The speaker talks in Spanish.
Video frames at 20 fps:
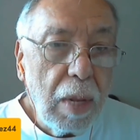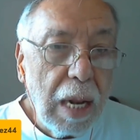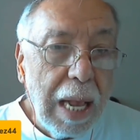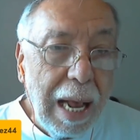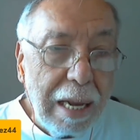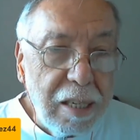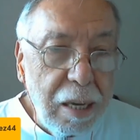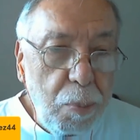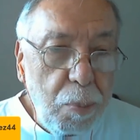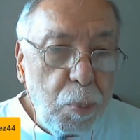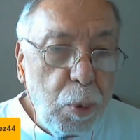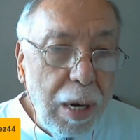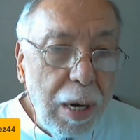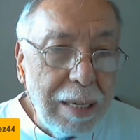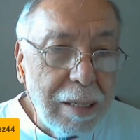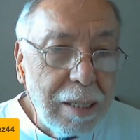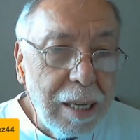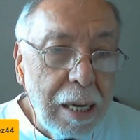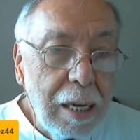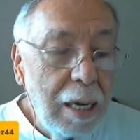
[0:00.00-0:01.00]
Así
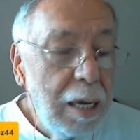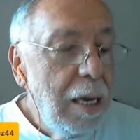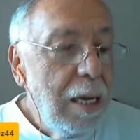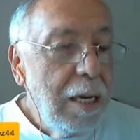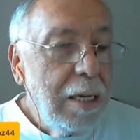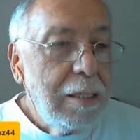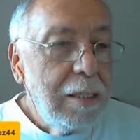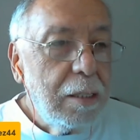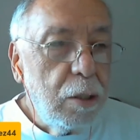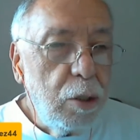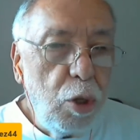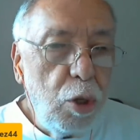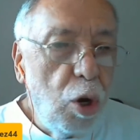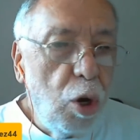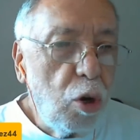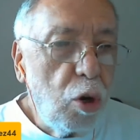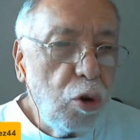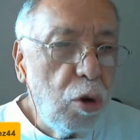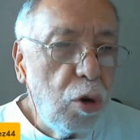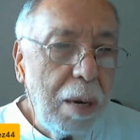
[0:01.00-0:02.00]
pues,
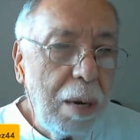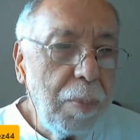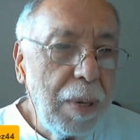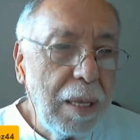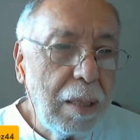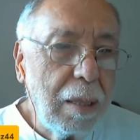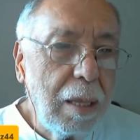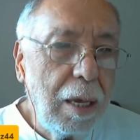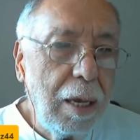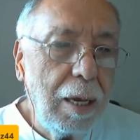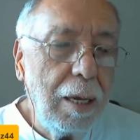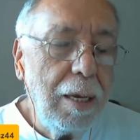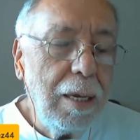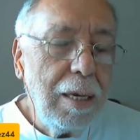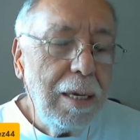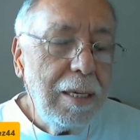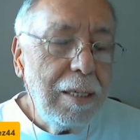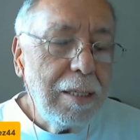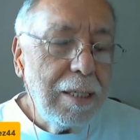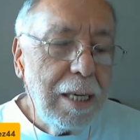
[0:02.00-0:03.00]
no solamente
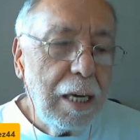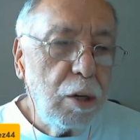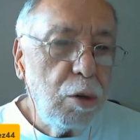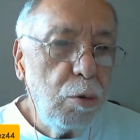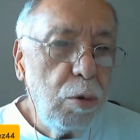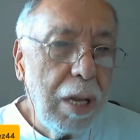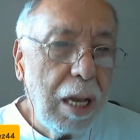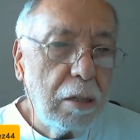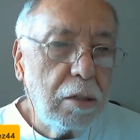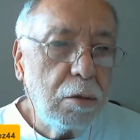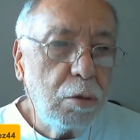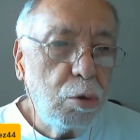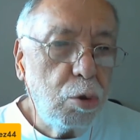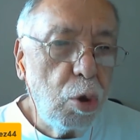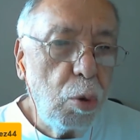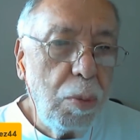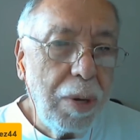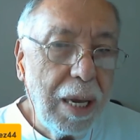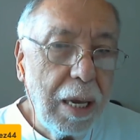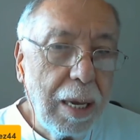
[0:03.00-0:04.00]
es un
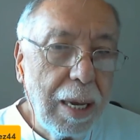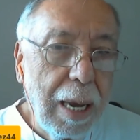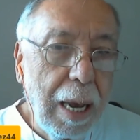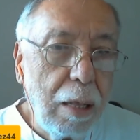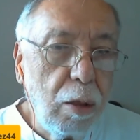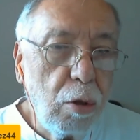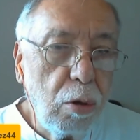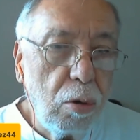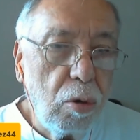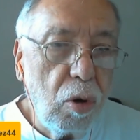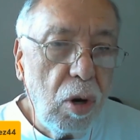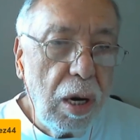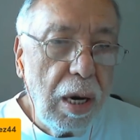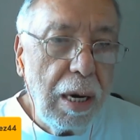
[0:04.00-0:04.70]
asunto mexicano,